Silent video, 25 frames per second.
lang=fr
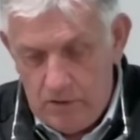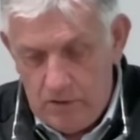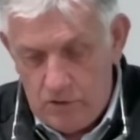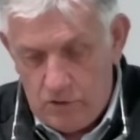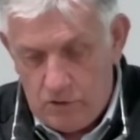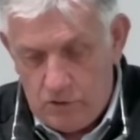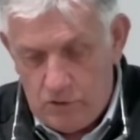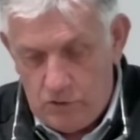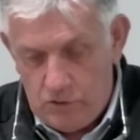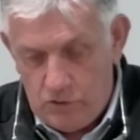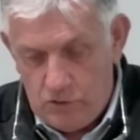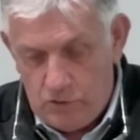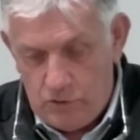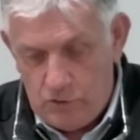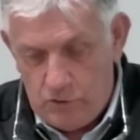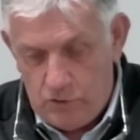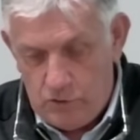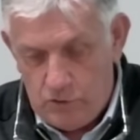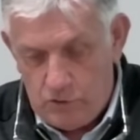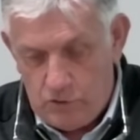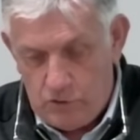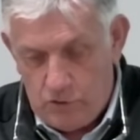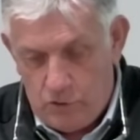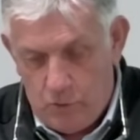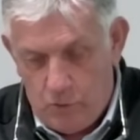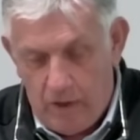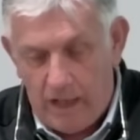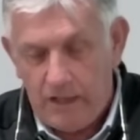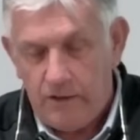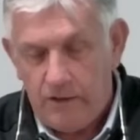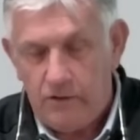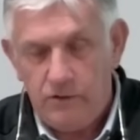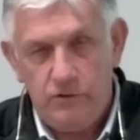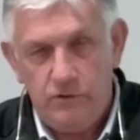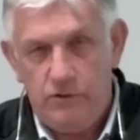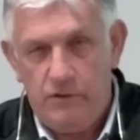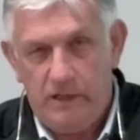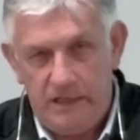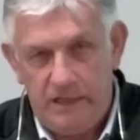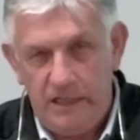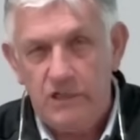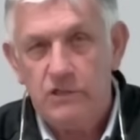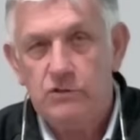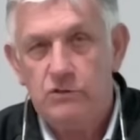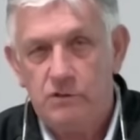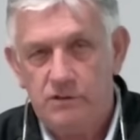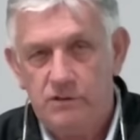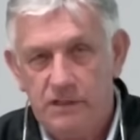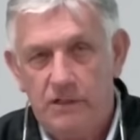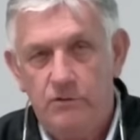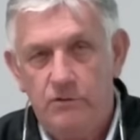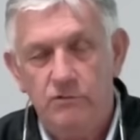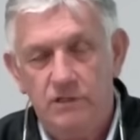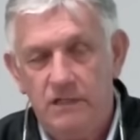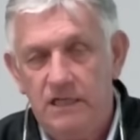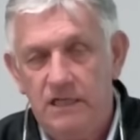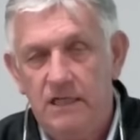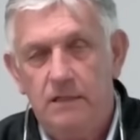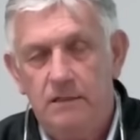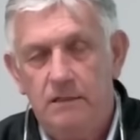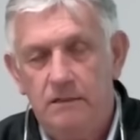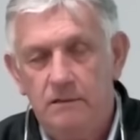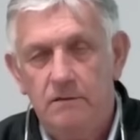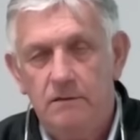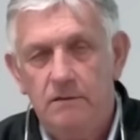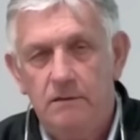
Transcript: je crois que Dieu a des choses à nous dire.